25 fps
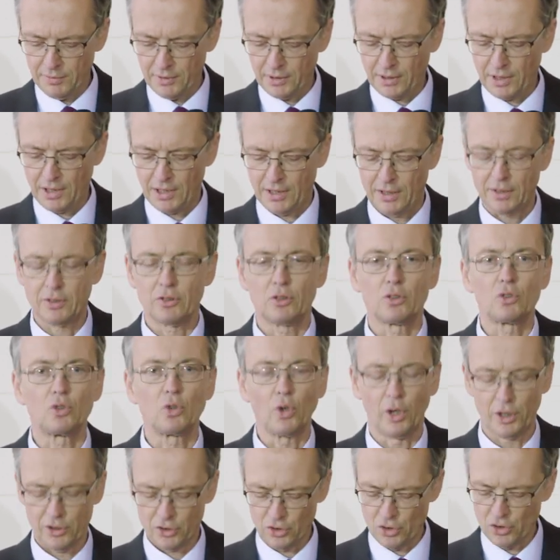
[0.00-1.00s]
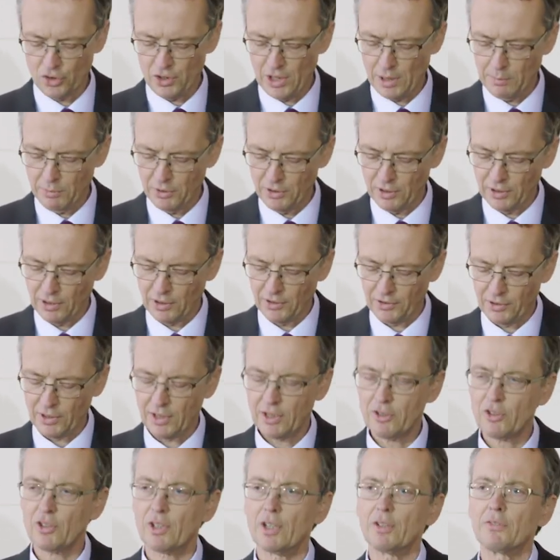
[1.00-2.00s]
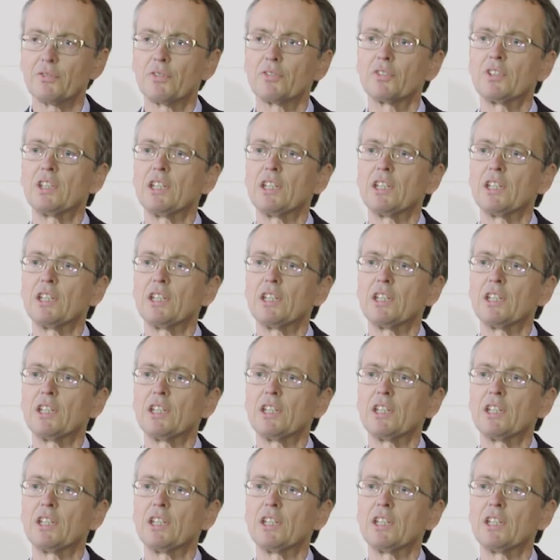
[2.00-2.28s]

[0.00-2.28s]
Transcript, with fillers: der Deutschen Chemischen Gesellschaft,